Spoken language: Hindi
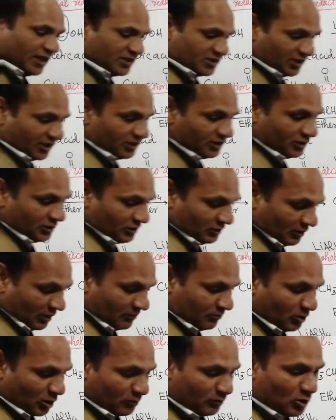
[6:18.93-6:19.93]
एच
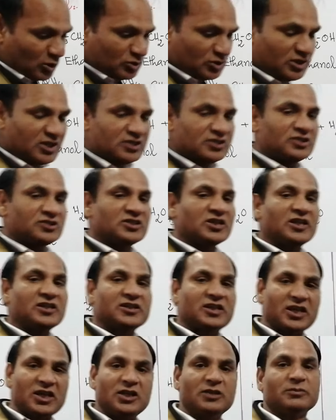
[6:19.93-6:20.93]
आप कार्बोक्सिक एसिड से
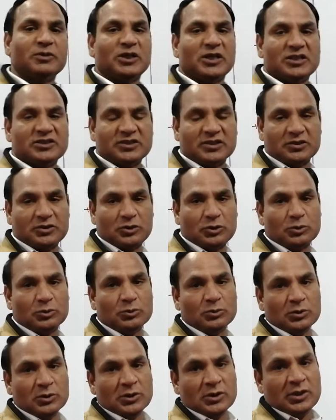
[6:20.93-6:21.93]
अल्केन बना सकते
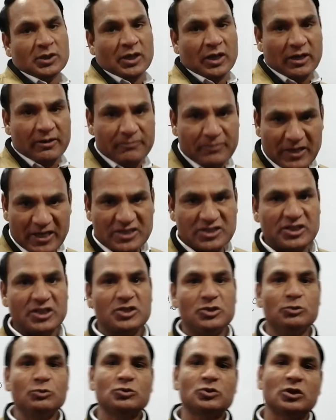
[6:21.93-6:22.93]
हो आप एच आई
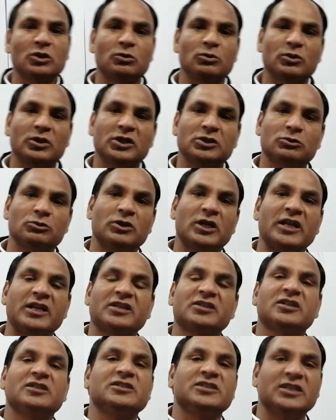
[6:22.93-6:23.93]
यूज़ करोगे तो
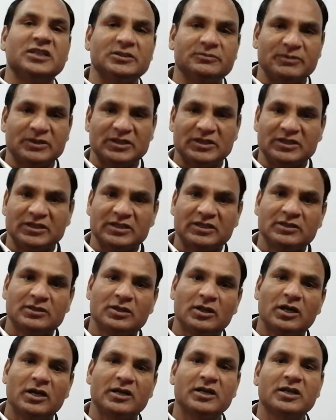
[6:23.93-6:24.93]
डायरेक्ट अल्केन बनेगा
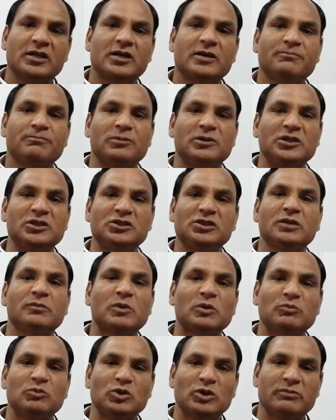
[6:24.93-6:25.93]
अगर आप लिथियम
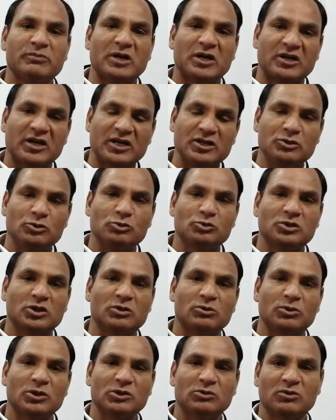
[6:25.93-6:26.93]
अल्मोनियम हाइड्राइड यूज़
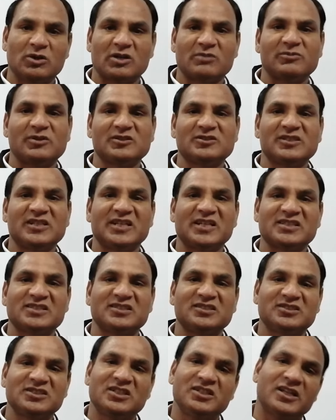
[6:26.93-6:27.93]
करोगे तो कार्बोक्सिलिक
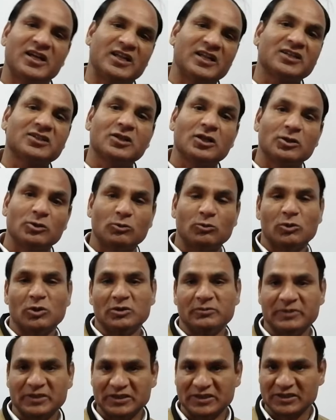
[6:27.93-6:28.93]
एसिड से डायरेक्ट अल्कोहल
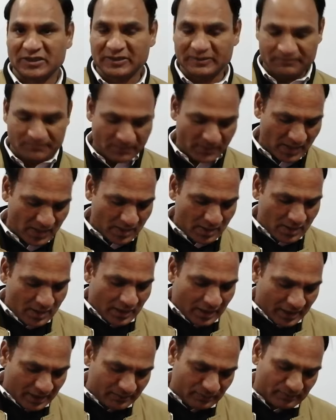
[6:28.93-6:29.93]
बनेंगे
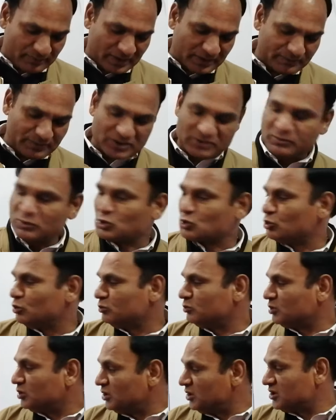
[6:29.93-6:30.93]
अब हमारे पास बच्चों
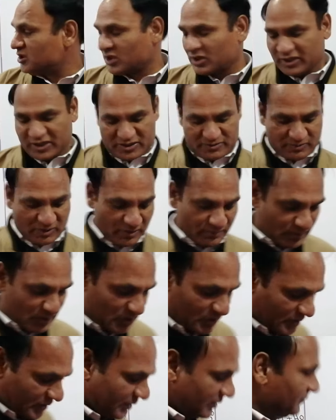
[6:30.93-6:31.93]
तीसरा इसका
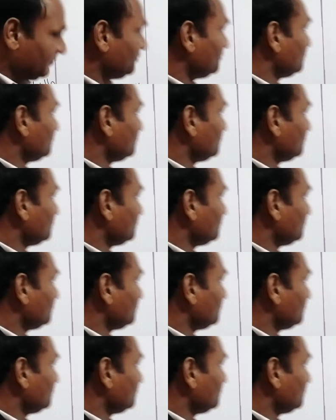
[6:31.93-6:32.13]
पार्ट है